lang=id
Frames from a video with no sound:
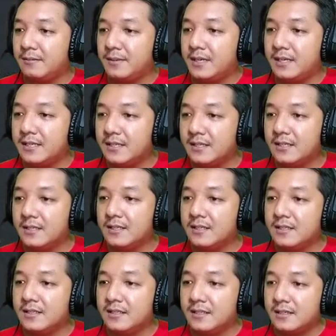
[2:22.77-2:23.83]
wong apa
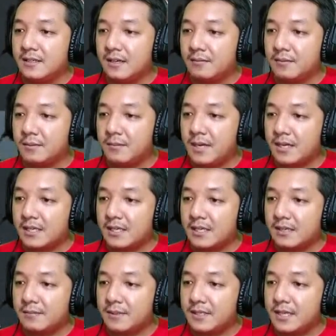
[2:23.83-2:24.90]
Pak
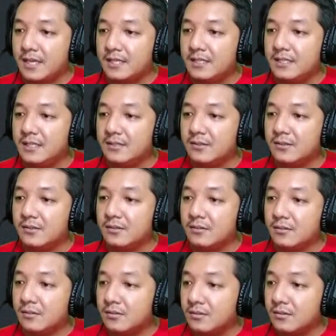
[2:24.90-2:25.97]
Markisnya apa nyanyi oh
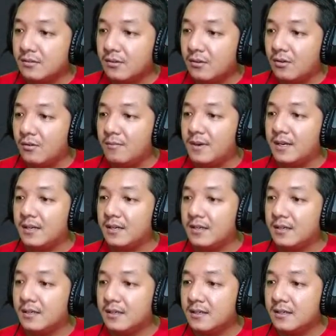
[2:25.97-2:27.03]
oh mak
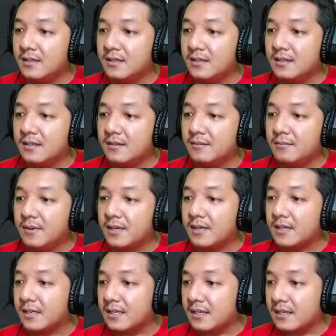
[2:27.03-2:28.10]

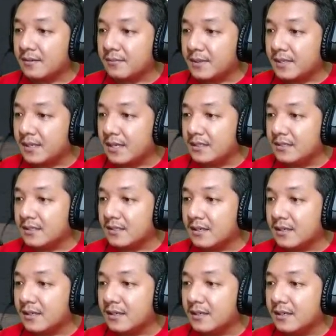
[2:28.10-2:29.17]
parkir apa nyanyi
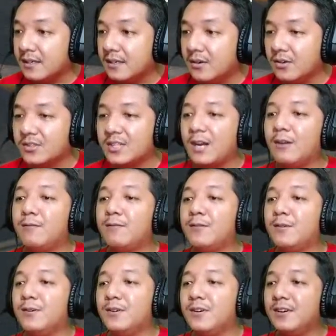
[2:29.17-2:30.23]
guys oh
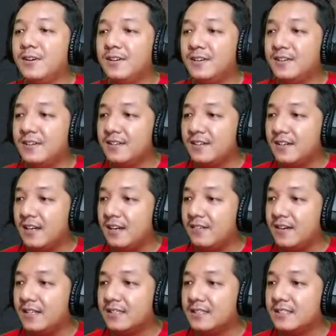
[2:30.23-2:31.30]
telepon
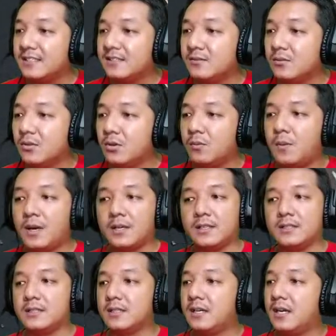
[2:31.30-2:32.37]
awas wuh
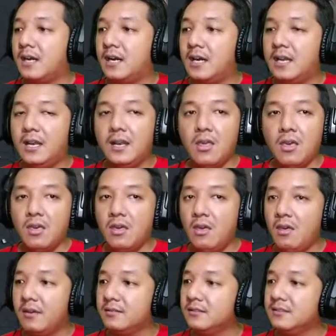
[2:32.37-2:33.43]
padat
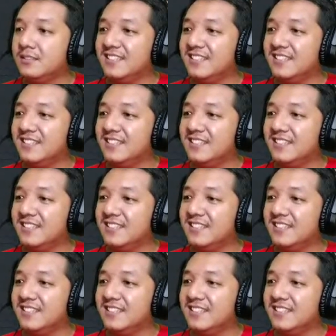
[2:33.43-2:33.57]
sekali